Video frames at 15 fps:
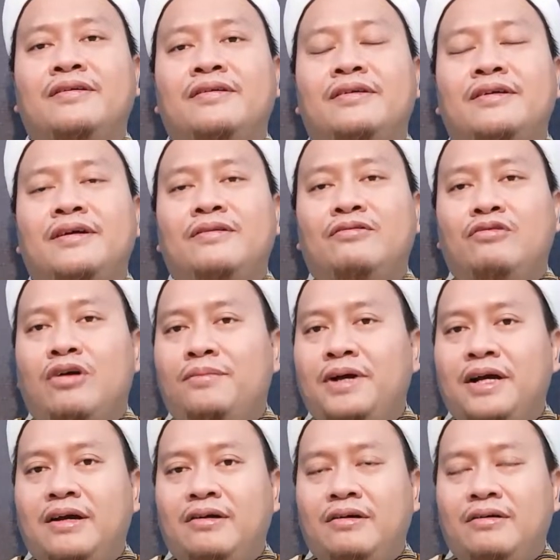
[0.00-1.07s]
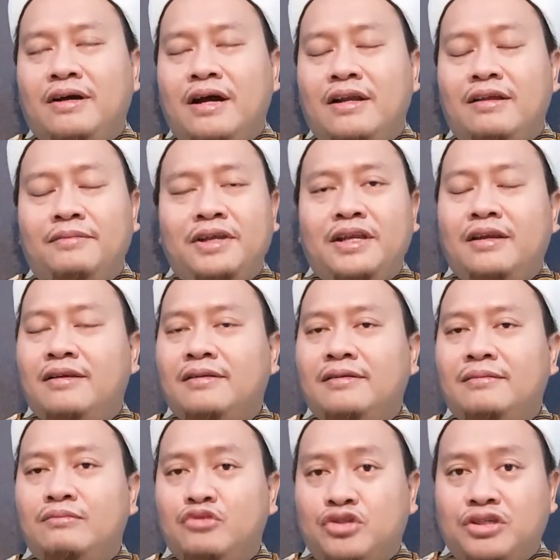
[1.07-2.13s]
ya wa ma ana minal
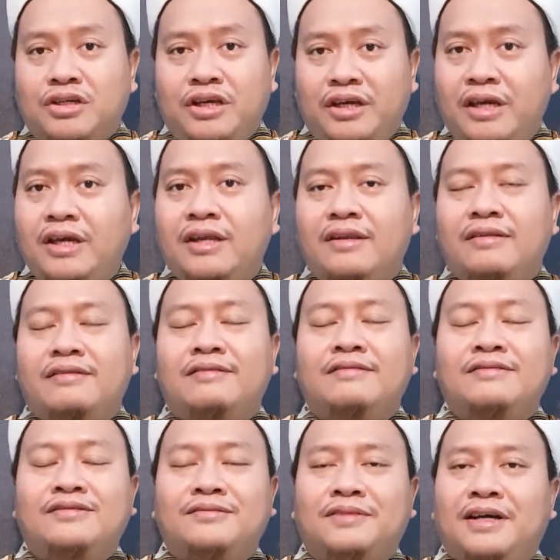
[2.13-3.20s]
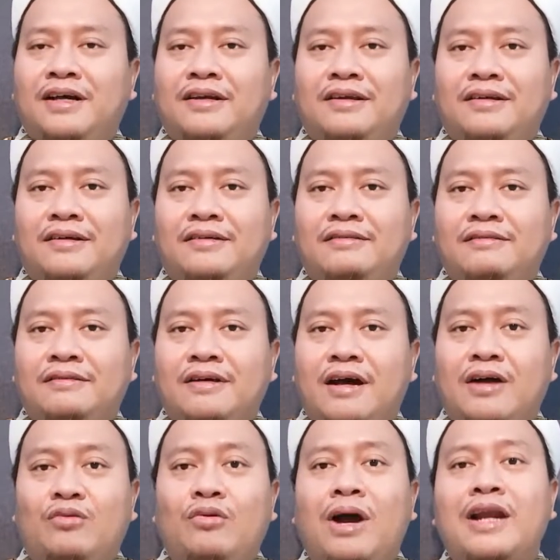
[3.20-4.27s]
musyrikin subhanallah
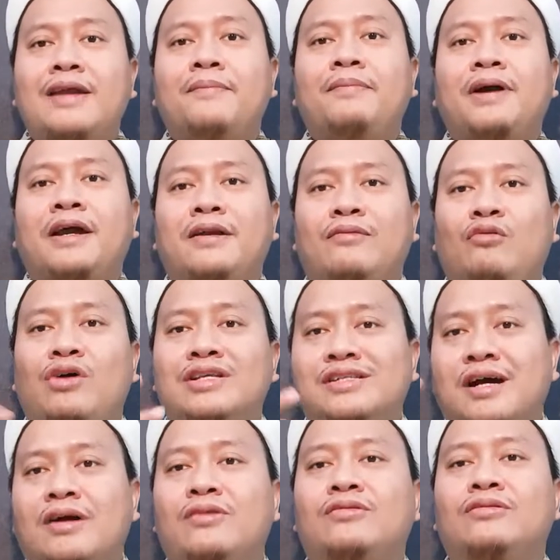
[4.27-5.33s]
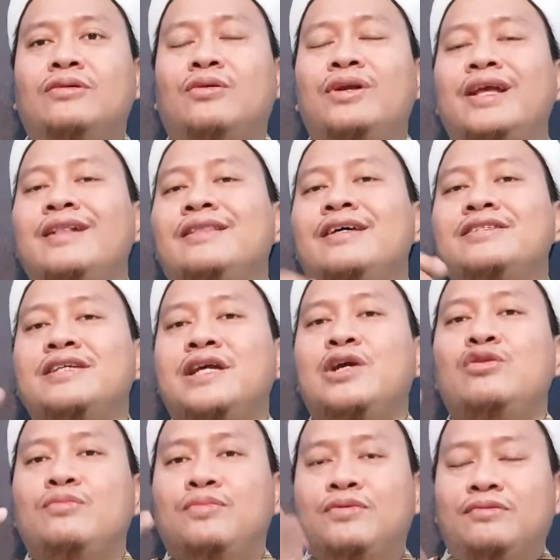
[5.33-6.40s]
aku hadapkan wajahku orientasi
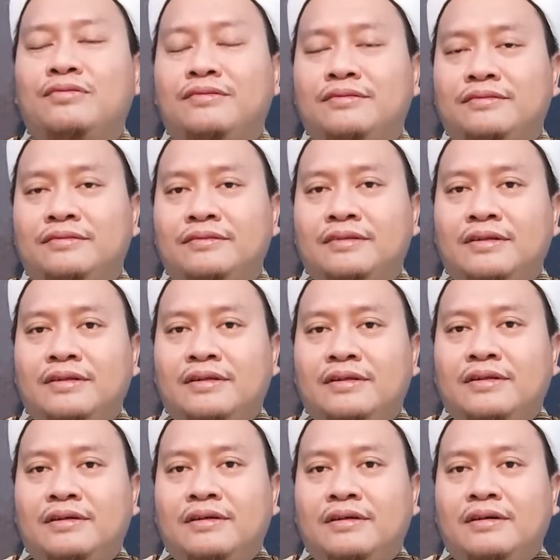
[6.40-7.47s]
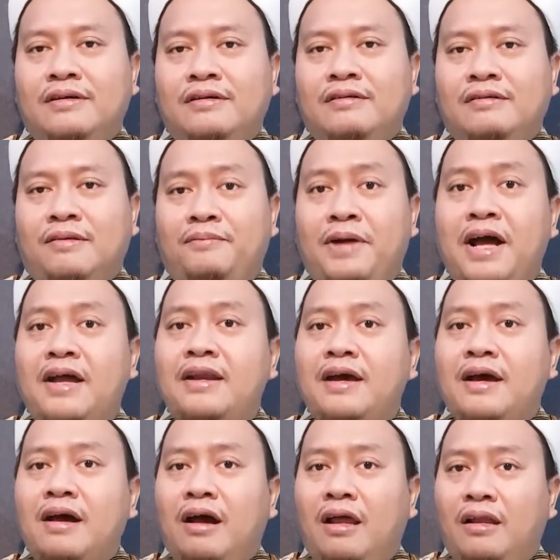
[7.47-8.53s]
hidupku
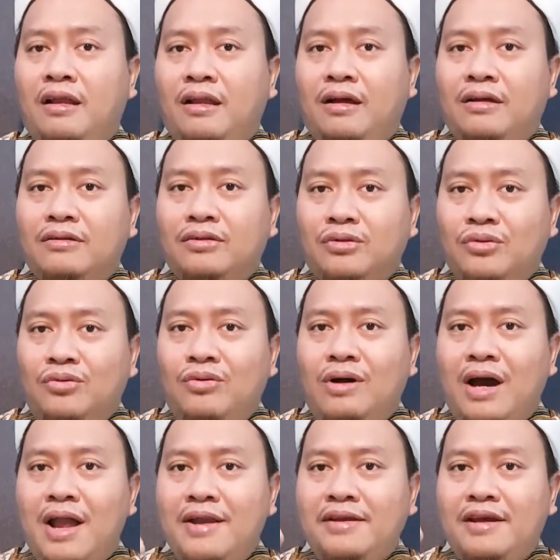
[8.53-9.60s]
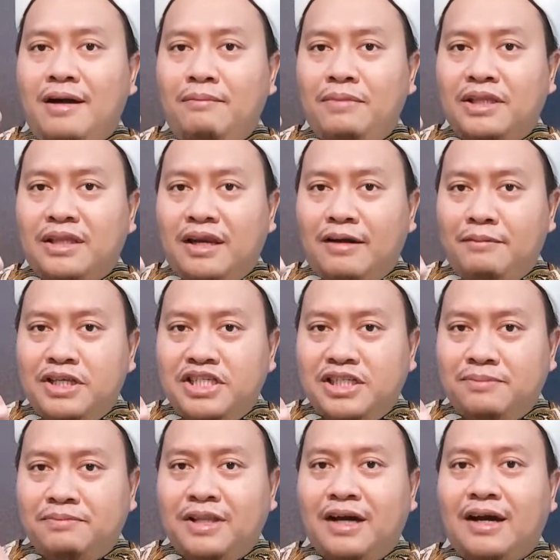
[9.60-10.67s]
kepada Allah Tuhan yang telah
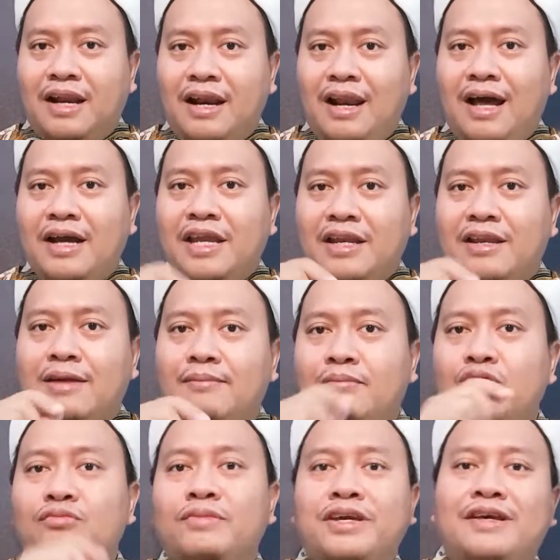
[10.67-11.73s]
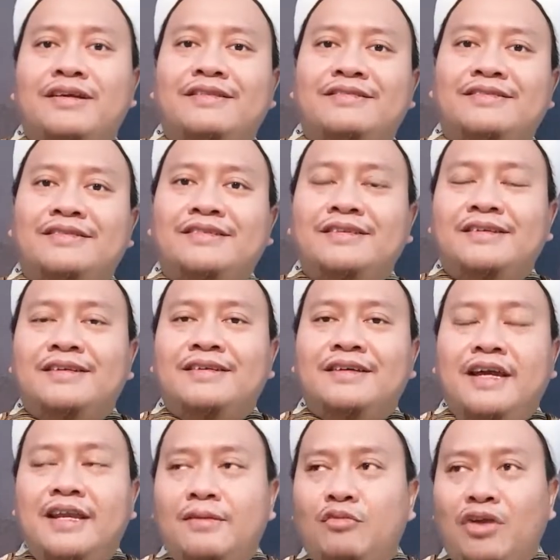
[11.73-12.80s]
menciptakan langit dan bumi nah
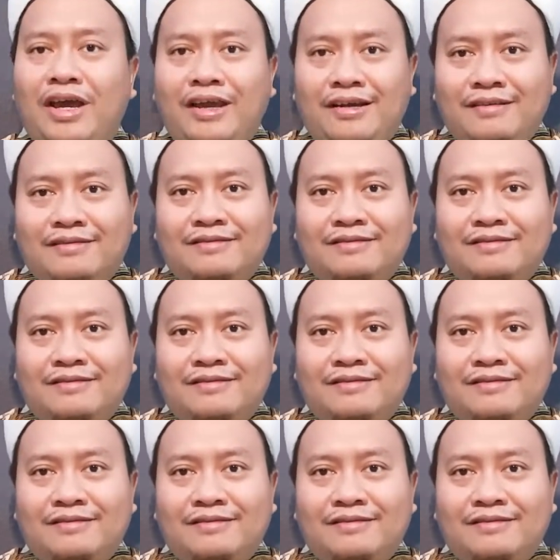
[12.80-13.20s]
ini mulai